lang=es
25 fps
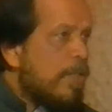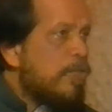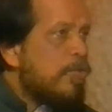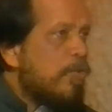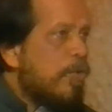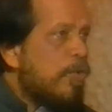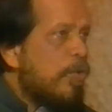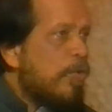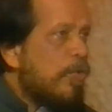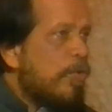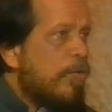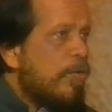está
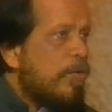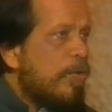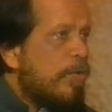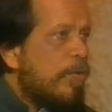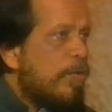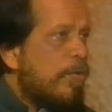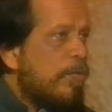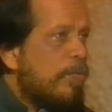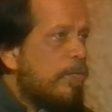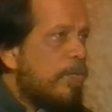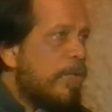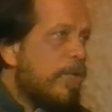solo,
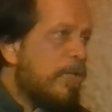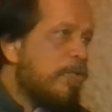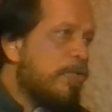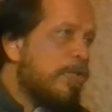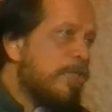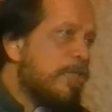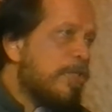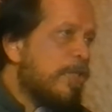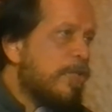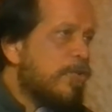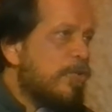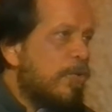pero
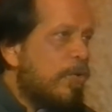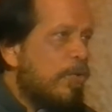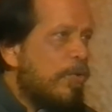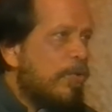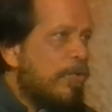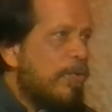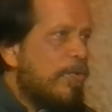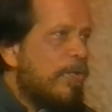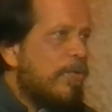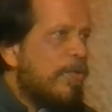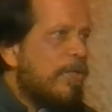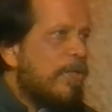no está
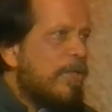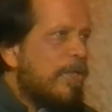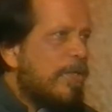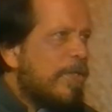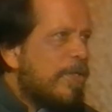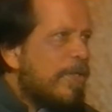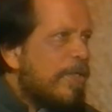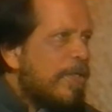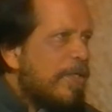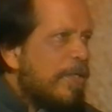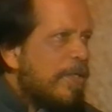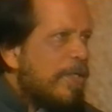solo.
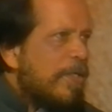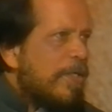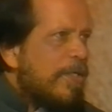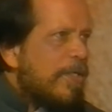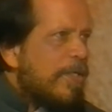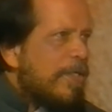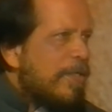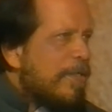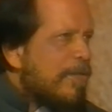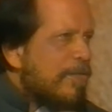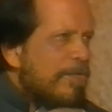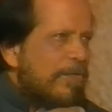
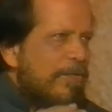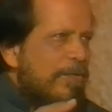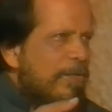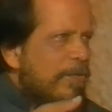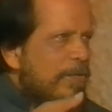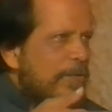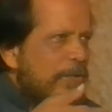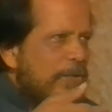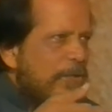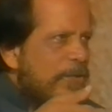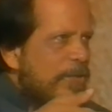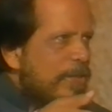
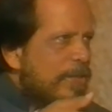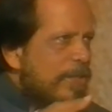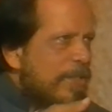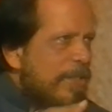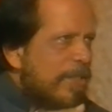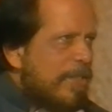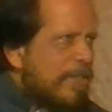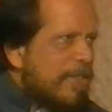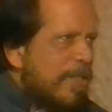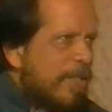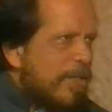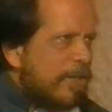Uno lo
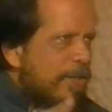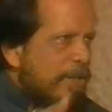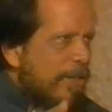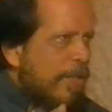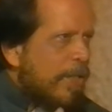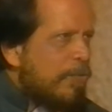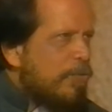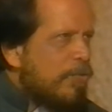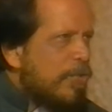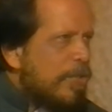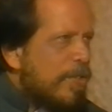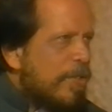sabe
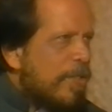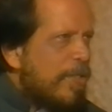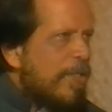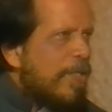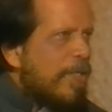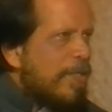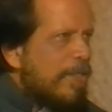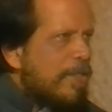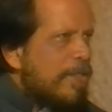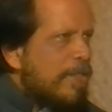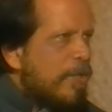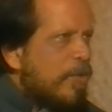
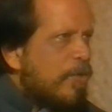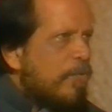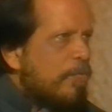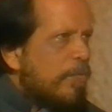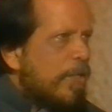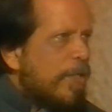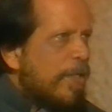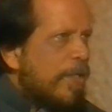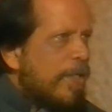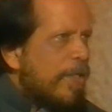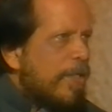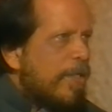traducir en
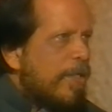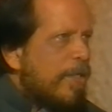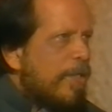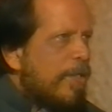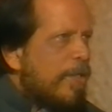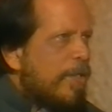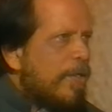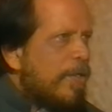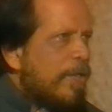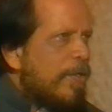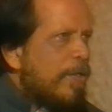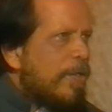castellano bien.
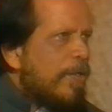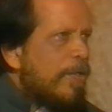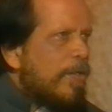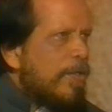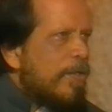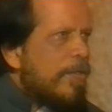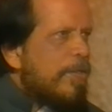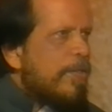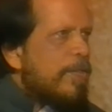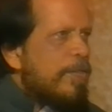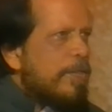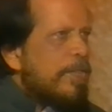Está, muy
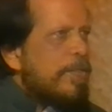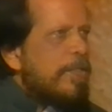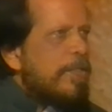claro.